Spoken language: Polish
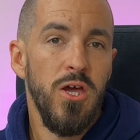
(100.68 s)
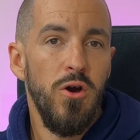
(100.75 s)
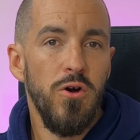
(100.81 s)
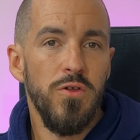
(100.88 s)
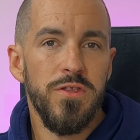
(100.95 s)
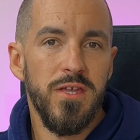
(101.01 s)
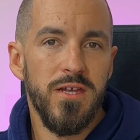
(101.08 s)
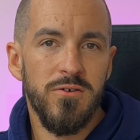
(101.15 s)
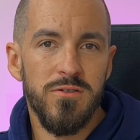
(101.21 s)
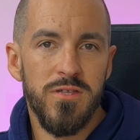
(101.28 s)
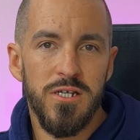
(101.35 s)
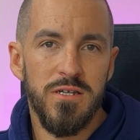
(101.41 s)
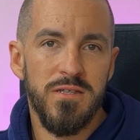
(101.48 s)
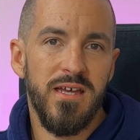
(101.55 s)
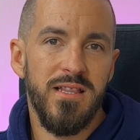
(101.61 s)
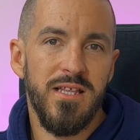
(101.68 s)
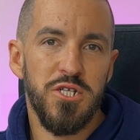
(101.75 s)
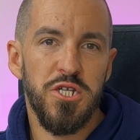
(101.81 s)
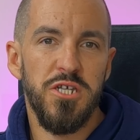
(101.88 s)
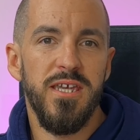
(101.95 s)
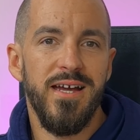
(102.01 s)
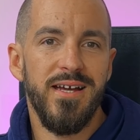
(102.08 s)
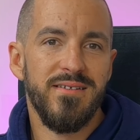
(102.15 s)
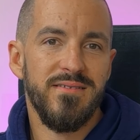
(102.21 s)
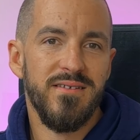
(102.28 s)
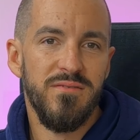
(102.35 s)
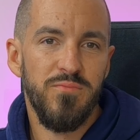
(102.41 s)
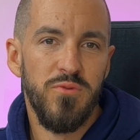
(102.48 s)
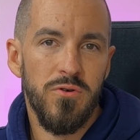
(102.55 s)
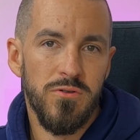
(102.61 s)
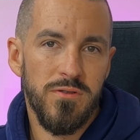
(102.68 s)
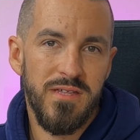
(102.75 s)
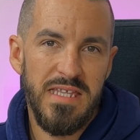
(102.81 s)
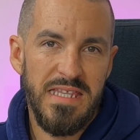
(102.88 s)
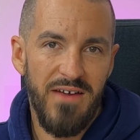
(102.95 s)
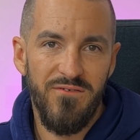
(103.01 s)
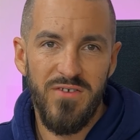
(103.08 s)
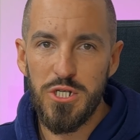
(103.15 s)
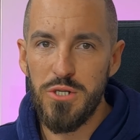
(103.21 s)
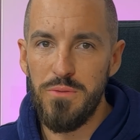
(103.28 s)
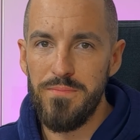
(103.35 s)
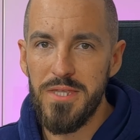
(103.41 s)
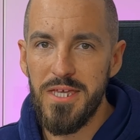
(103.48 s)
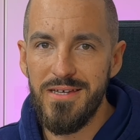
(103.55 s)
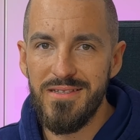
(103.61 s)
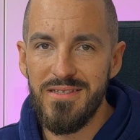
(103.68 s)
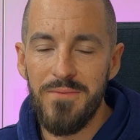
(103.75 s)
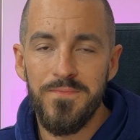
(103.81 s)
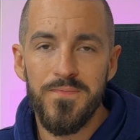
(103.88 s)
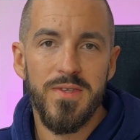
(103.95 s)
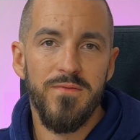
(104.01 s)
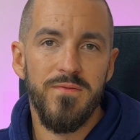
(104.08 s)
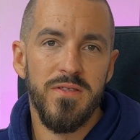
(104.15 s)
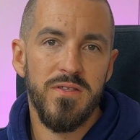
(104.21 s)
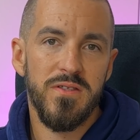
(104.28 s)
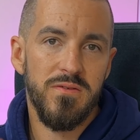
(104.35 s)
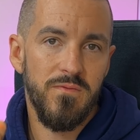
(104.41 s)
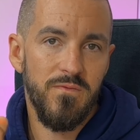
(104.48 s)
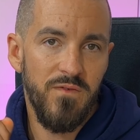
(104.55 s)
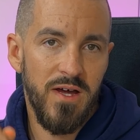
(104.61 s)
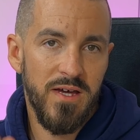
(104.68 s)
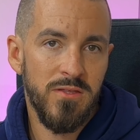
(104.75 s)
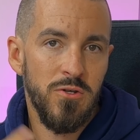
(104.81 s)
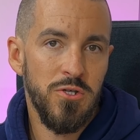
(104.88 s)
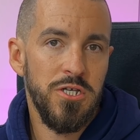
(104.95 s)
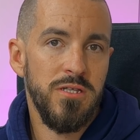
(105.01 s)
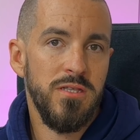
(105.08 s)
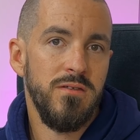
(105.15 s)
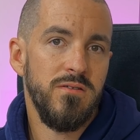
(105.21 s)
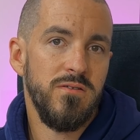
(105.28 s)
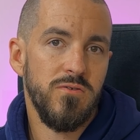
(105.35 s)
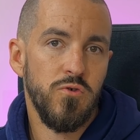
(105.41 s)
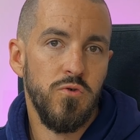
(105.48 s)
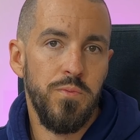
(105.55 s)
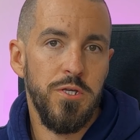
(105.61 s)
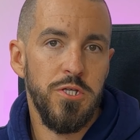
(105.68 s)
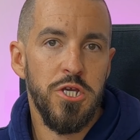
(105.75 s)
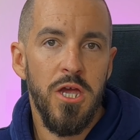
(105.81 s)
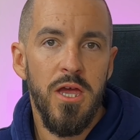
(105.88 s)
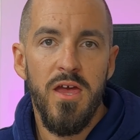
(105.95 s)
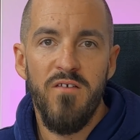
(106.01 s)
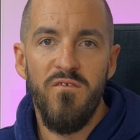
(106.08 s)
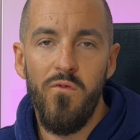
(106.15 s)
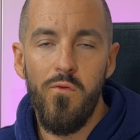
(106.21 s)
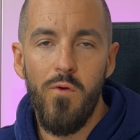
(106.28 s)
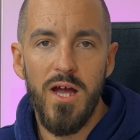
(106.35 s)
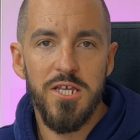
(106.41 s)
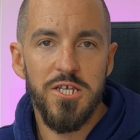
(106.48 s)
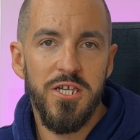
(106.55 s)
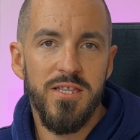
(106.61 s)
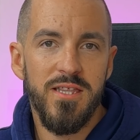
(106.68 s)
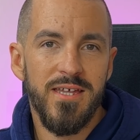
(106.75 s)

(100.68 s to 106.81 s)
od tego też zależy, jak zespół ocenia waszą pracę. Więc warto się skupić właśnie na